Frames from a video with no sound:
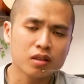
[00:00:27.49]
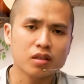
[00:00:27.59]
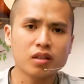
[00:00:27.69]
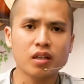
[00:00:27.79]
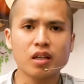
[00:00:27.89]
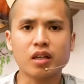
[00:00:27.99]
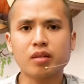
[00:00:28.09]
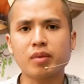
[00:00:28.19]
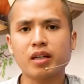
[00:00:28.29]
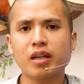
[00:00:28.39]
Có nghĩa là
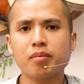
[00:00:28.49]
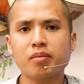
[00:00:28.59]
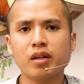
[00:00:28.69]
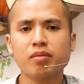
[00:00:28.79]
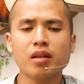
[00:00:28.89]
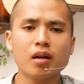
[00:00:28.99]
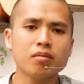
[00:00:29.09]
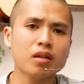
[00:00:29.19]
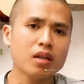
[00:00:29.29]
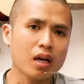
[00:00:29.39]
các bạn đem
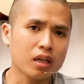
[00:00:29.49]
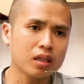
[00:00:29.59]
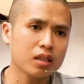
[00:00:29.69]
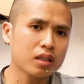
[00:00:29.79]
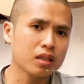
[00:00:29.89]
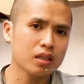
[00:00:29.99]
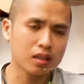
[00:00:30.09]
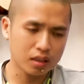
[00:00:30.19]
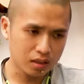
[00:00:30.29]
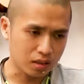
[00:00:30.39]
laptop đến đây,
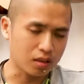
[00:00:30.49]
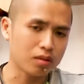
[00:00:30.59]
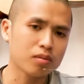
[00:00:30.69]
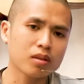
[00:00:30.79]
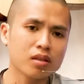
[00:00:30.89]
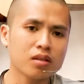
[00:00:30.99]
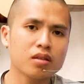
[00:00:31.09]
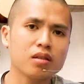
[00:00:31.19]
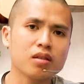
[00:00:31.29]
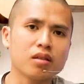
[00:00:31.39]
đến trường chúng tôi,
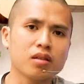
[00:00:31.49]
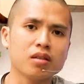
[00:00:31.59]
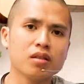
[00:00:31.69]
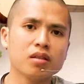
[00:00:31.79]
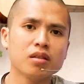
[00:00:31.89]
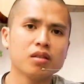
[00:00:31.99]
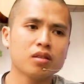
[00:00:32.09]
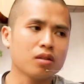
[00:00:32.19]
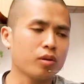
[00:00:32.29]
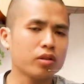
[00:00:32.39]
rồi
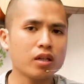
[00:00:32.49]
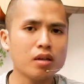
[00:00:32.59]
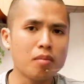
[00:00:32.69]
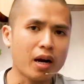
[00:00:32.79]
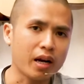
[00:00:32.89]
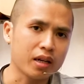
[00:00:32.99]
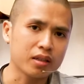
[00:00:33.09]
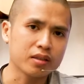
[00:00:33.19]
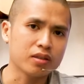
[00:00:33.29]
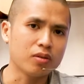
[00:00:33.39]
tôi bố trí bàn,
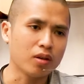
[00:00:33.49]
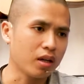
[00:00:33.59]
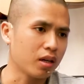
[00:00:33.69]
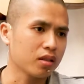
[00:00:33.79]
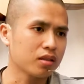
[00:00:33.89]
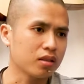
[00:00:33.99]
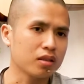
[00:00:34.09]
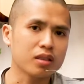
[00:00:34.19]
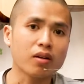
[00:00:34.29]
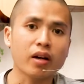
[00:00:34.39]
ổ điện,
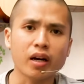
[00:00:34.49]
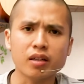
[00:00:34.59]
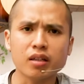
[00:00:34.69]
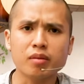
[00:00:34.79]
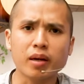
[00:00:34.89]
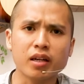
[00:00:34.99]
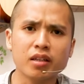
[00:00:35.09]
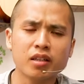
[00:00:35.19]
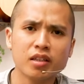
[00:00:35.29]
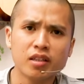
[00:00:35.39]
rồi sao cả để các bạn
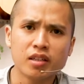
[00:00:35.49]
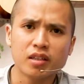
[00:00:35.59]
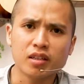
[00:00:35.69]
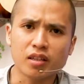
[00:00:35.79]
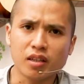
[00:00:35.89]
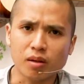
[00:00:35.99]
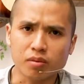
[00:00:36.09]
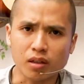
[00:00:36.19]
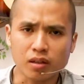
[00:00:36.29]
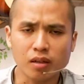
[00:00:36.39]
có thể
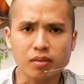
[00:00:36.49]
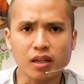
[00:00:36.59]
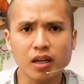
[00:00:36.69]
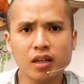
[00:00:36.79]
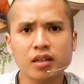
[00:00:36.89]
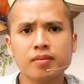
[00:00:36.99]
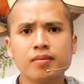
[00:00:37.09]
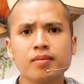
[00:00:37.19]
học trực tiếp tại đây.